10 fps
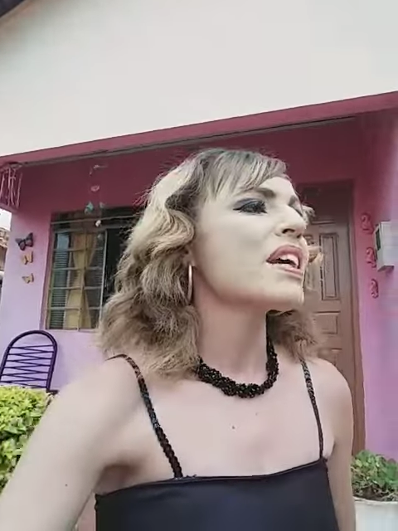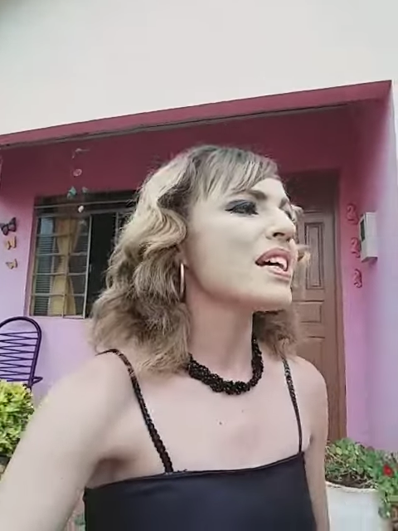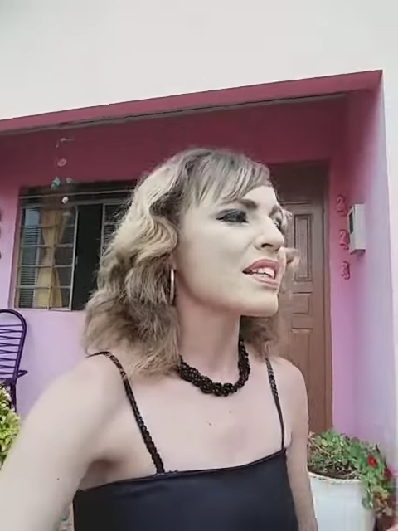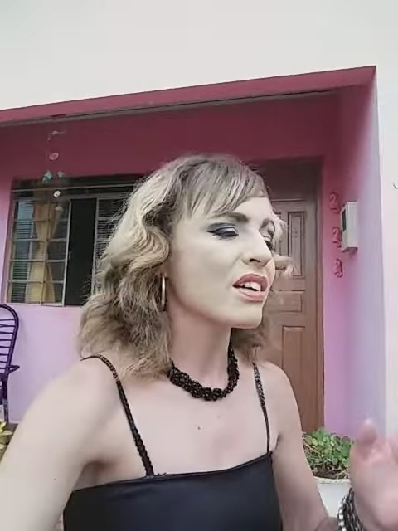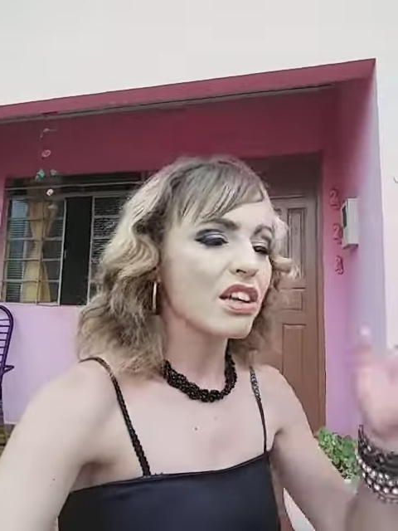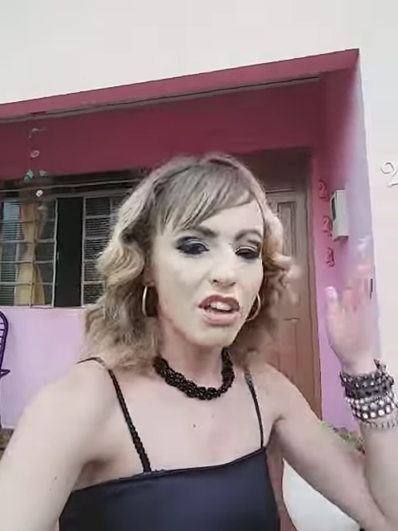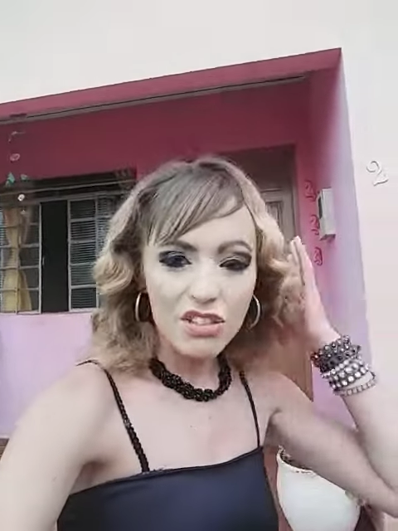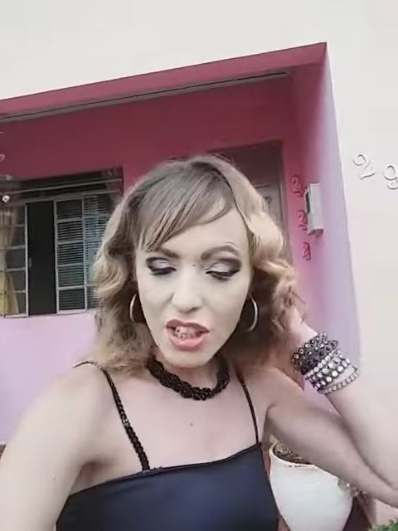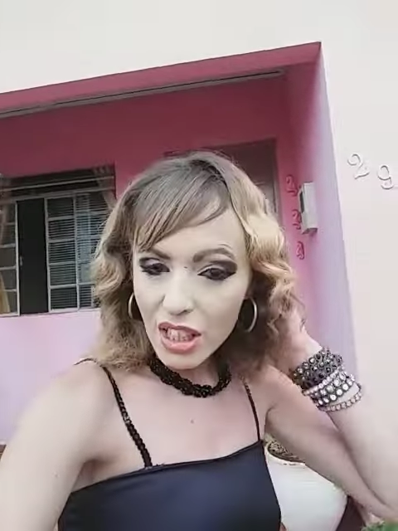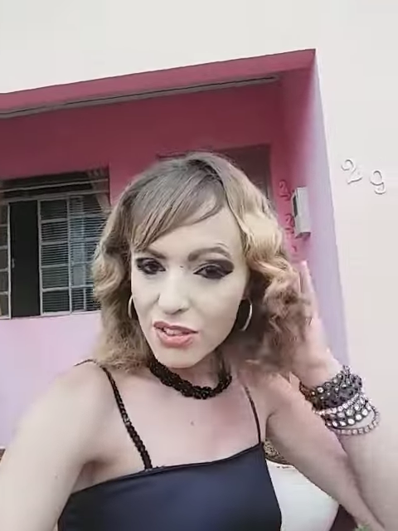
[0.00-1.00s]
Então, né,
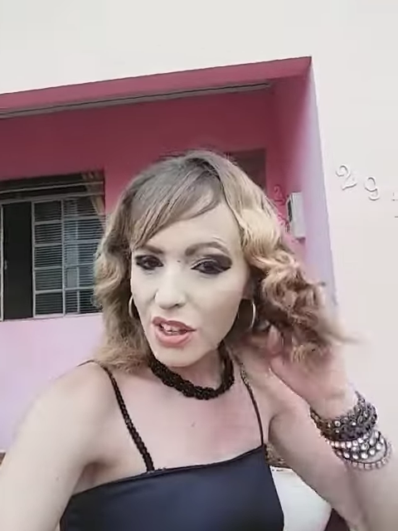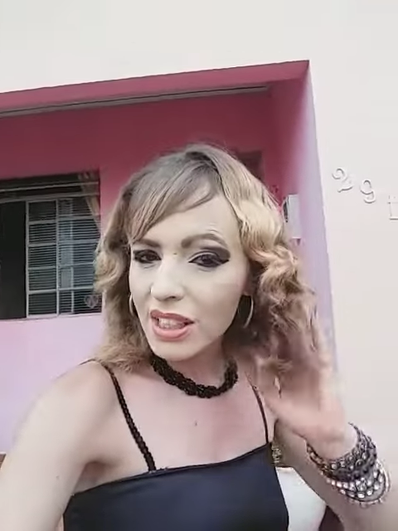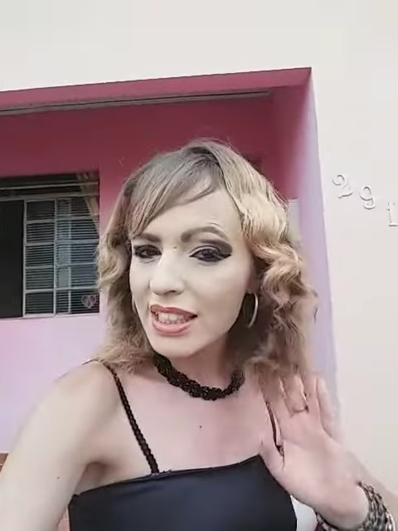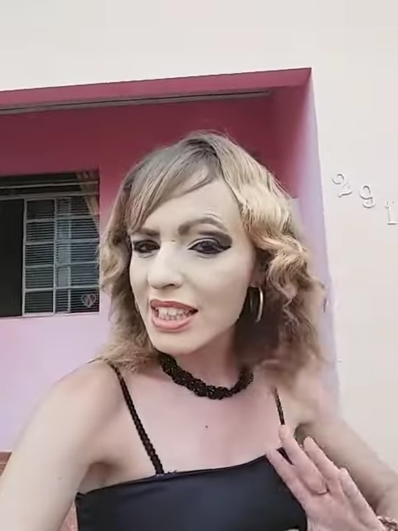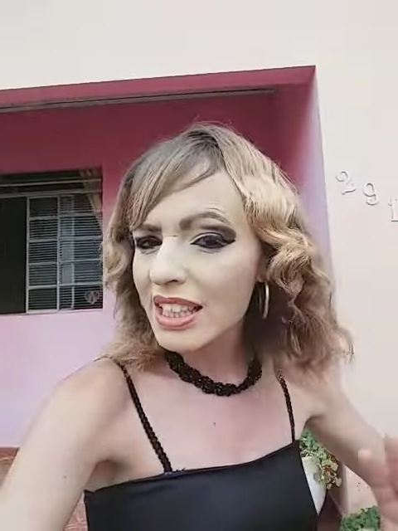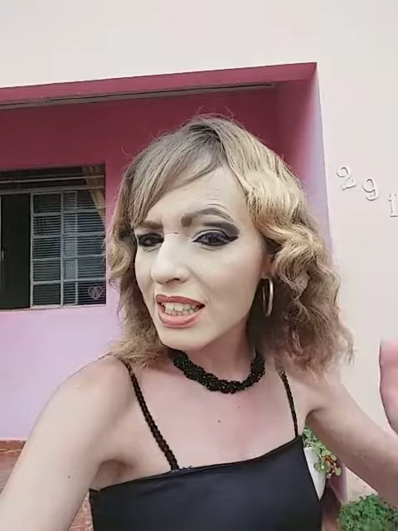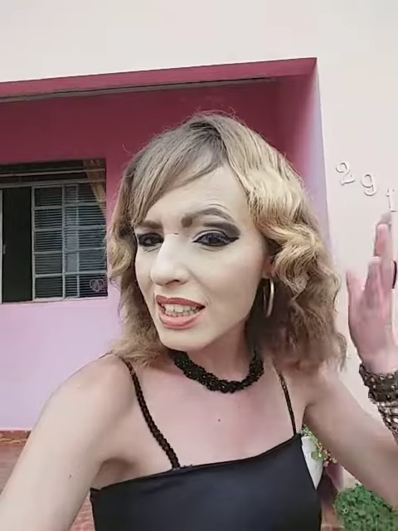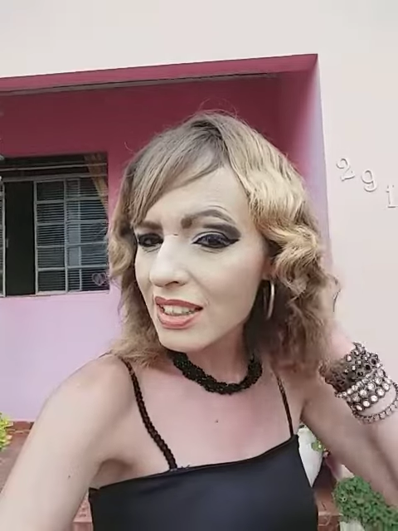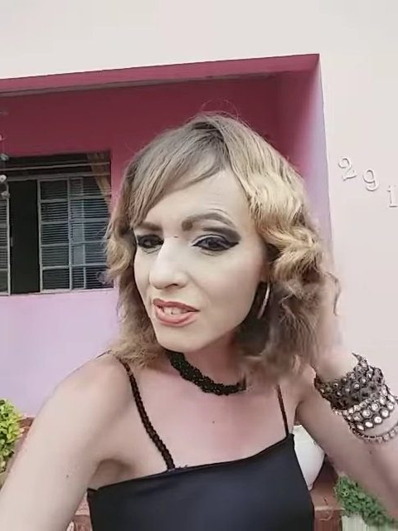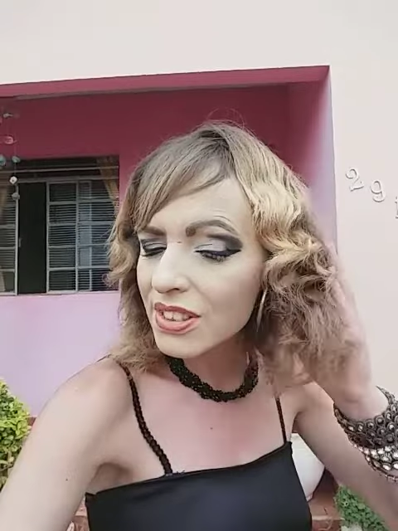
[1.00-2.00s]
gente, olha só aqui
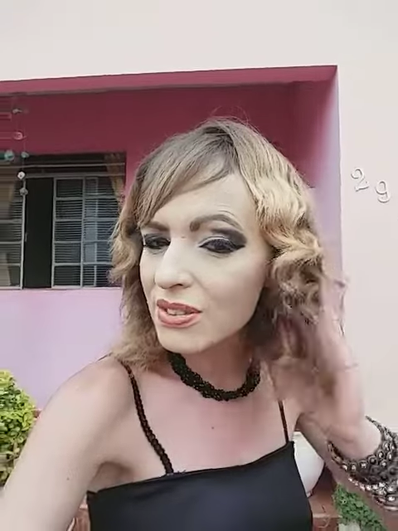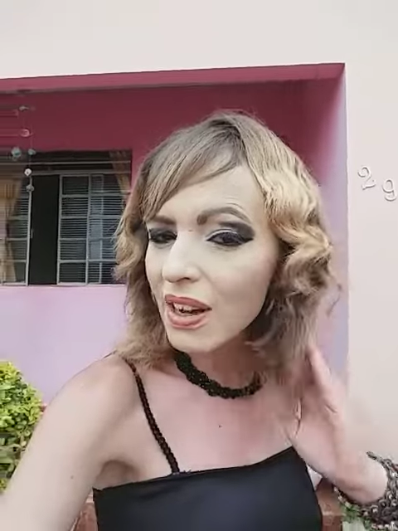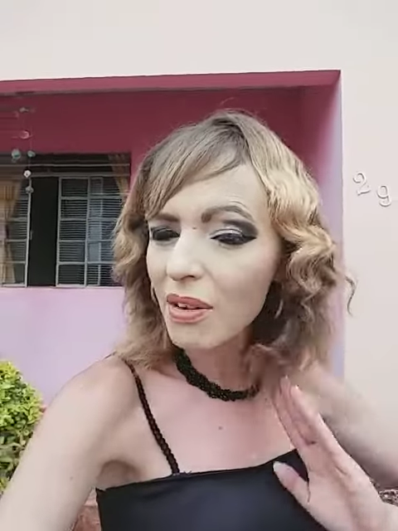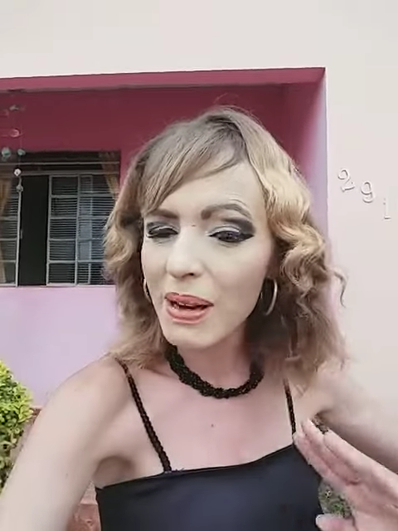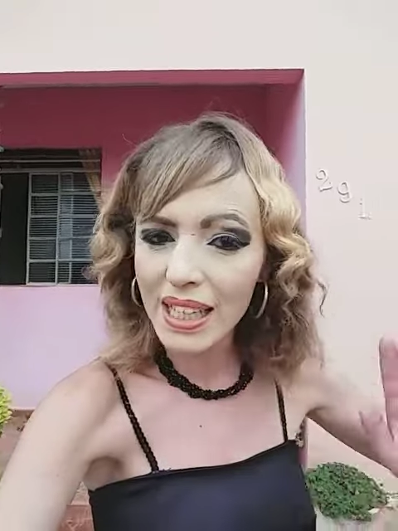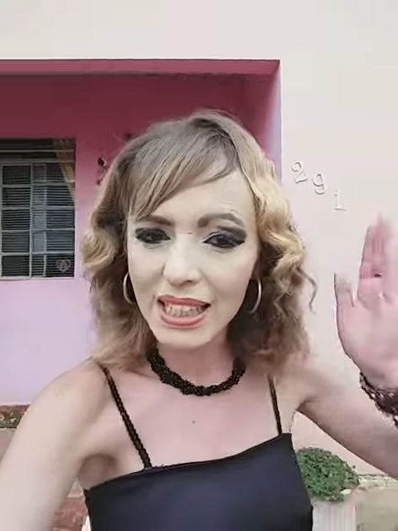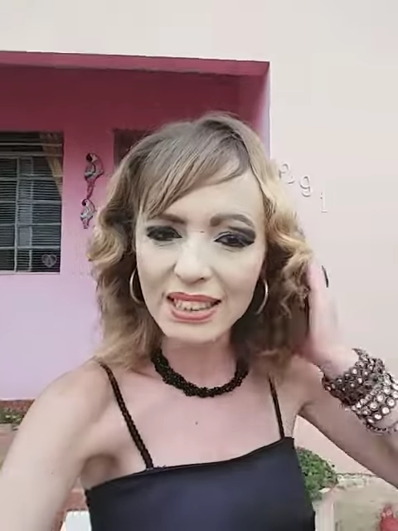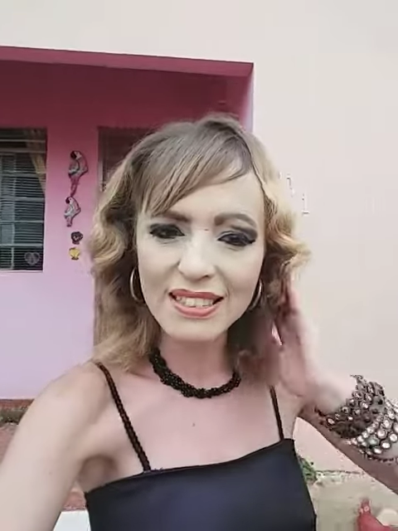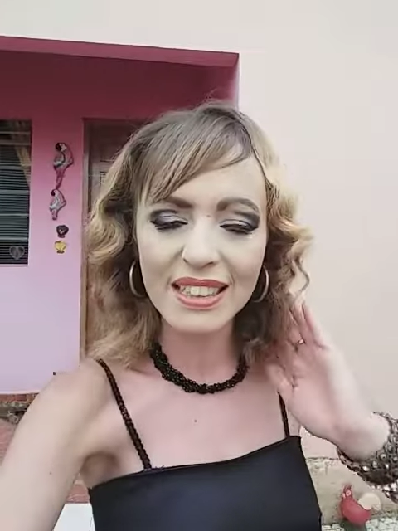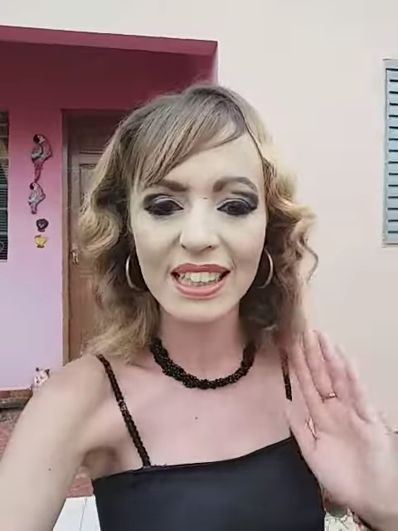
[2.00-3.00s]
visual
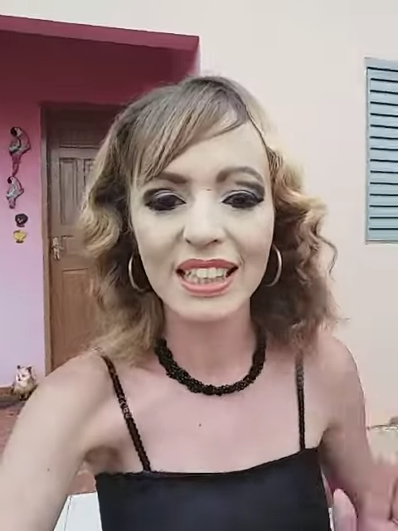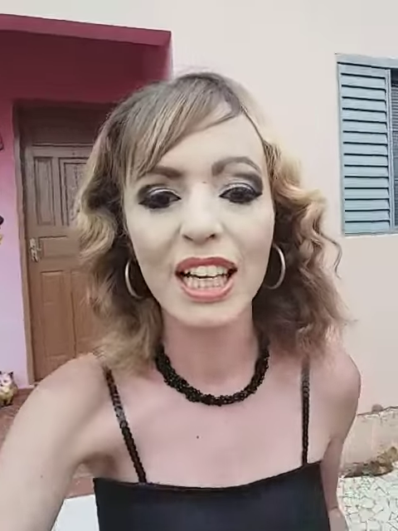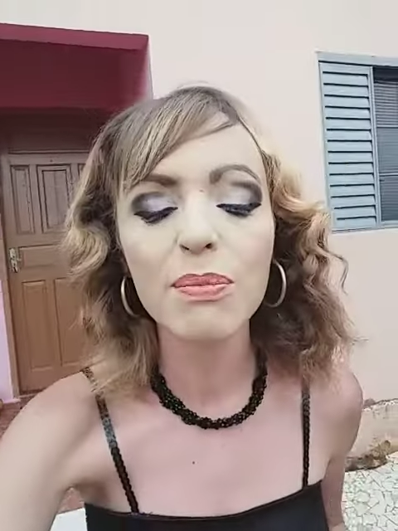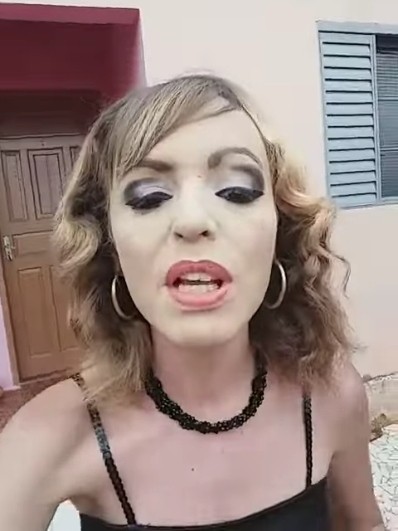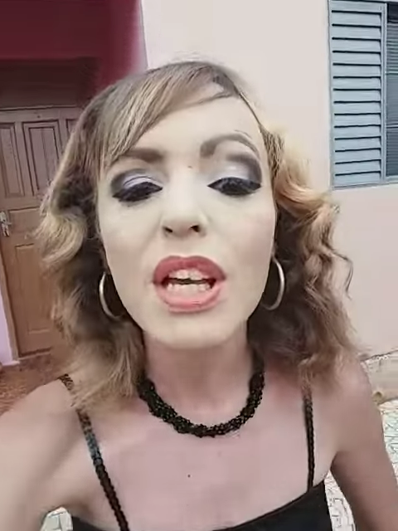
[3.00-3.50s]
bacana esse daqui, né?